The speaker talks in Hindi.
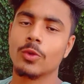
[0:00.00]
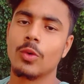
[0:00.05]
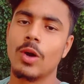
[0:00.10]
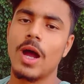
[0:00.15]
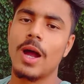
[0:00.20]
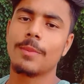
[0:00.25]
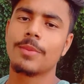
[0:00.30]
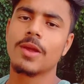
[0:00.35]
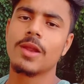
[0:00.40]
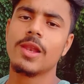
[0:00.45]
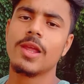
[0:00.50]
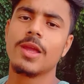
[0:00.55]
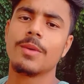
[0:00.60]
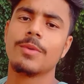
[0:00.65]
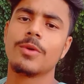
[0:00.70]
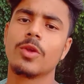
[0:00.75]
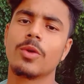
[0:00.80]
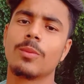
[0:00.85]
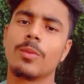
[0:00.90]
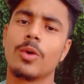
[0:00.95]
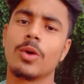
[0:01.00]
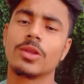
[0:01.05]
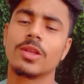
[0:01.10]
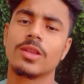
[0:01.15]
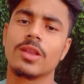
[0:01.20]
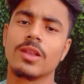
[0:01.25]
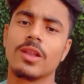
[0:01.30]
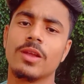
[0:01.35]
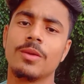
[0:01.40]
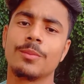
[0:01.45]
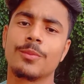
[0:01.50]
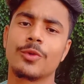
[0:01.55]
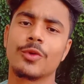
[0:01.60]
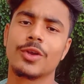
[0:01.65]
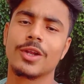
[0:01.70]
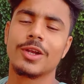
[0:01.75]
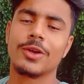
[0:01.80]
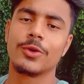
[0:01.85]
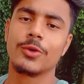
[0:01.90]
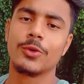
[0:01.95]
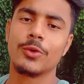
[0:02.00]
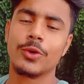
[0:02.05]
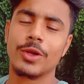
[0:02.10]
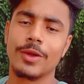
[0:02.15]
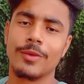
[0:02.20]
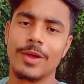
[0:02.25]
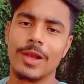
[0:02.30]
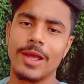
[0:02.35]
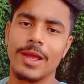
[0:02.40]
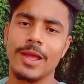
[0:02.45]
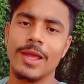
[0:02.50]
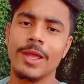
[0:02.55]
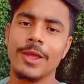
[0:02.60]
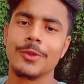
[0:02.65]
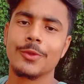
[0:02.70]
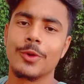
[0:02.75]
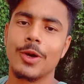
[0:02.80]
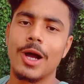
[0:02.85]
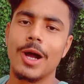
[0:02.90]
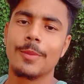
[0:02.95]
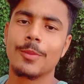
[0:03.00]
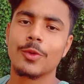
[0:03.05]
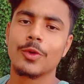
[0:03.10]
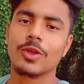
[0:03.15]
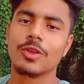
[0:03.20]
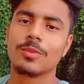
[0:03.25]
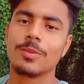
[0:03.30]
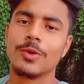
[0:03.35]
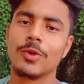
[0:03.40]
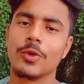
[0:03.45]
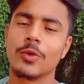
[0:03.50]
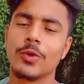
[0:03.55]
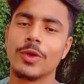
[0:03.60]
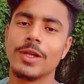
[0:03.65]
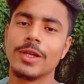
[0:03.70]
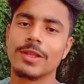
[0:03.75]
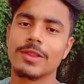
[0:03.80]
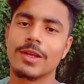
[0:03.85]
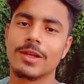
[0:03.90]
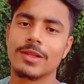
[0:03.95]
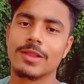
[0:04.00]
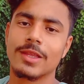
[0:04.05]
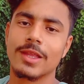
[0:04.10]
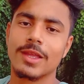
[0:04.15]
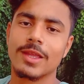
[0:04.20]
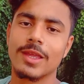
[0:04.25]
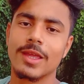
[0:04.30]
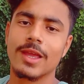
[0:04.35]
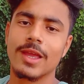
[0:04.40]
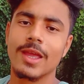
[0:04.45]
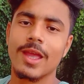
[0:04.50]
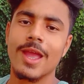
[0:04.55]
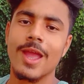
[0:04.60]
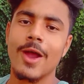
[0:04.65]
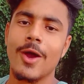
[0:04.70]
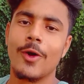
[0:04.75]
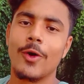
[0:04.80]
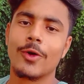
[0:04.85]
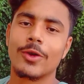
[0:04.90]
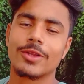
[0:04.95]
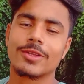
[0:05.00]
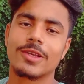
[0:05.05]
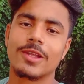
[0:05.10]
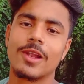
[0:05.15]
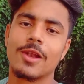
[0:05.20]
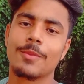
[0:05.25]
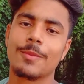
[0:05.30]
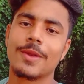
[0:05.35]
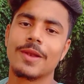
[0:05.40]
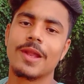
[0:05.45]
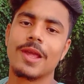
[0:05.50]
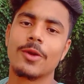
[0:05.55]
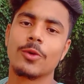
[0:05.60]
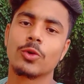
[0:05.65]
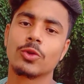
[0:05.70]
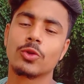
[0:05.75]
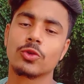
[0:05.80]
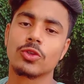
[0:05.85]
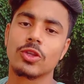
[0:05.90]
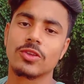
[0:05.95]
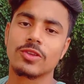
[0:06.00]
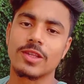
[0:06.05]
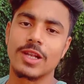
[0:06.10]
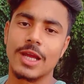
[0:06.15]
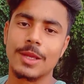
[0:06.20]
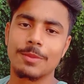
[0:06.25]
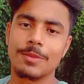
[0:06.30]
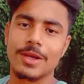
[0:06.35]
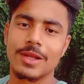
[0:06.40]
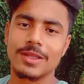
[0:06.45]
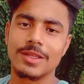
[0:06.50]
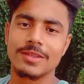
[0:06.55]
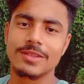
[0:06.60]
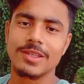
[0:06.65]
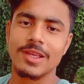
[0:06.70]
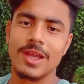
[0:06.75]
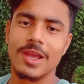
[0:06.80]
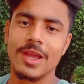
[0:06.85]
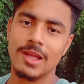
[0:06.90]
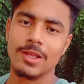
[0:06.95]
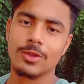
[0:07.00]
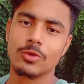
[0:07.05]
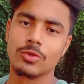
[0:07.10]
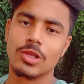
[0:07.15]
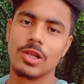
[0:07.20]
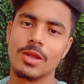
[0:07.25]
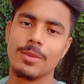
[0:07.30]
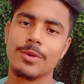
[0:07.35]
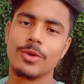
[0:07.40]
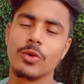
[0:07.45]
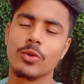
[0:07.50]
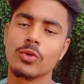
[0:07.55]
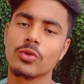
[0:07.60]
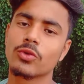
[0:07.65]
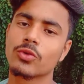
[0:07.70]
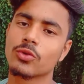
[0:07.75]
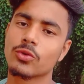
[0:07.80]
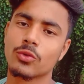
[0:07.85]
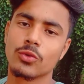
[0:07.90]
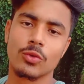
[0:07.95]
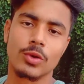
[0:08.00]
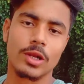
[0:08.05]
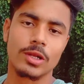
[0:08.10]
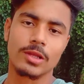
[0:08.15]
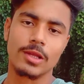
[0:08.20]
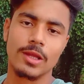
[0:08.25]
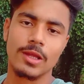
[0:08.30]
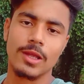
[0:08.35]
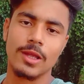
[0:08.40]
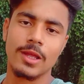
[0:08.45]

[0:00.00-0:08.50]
तो आपके लिए वीडियो बहुत ही ज़्यादा इंपॉर्टेंट होने वाला है तो आप लोग इस वीडियो को एंड तक देखिए और चैनल पर नए हो तो सब्सक्राइब कर दीजिए चलिए वीडियो को शुरू करते